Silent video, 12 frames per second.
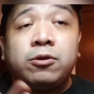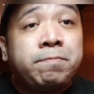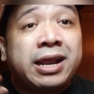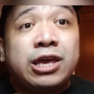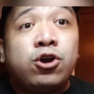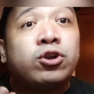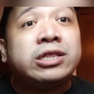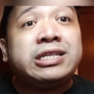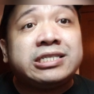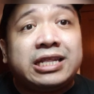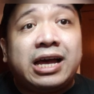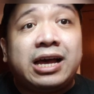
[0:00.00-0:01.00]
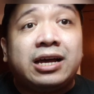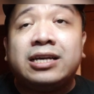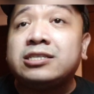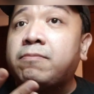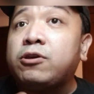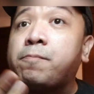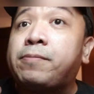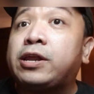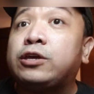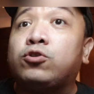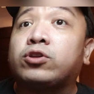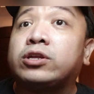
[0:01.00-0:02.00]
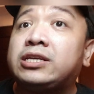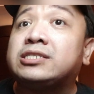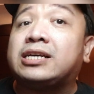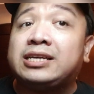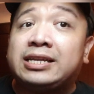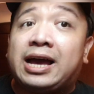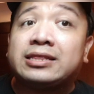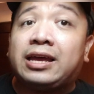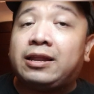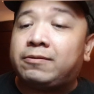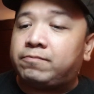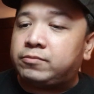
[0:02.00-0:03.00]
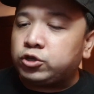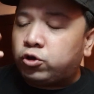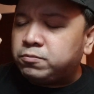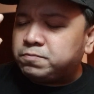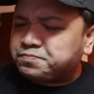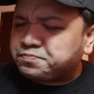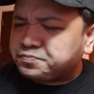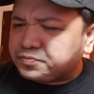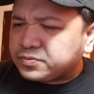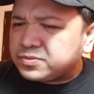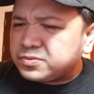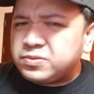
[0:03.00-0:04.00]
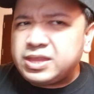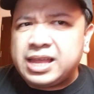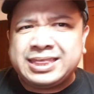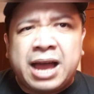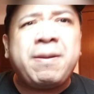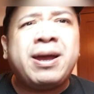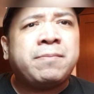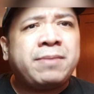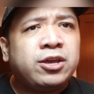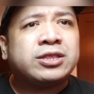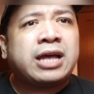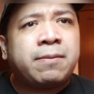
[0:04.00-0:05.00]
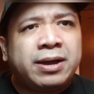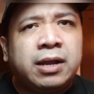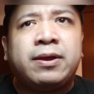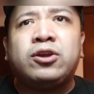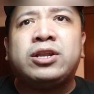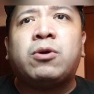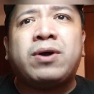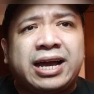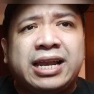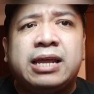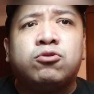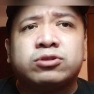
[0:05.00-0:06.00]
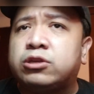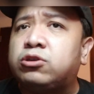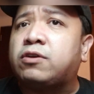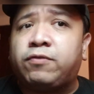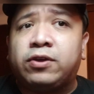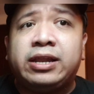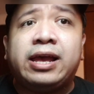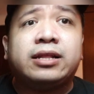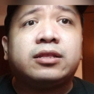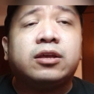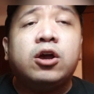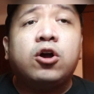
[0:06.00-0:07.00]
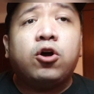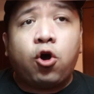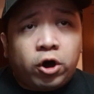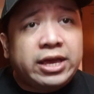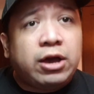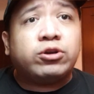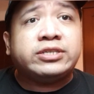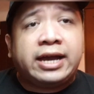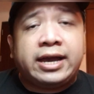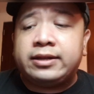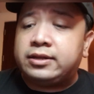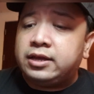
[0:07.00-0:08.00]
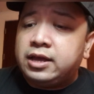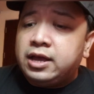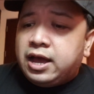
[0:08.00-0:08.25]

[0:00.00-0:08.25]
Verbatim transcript: Yung priorities lang. Nasaan ba yung priorities kasi natin? So, Tama naman yun. Tama naman yun na huwag kalimutan yung sa PhilHealth. Okay ako dyan.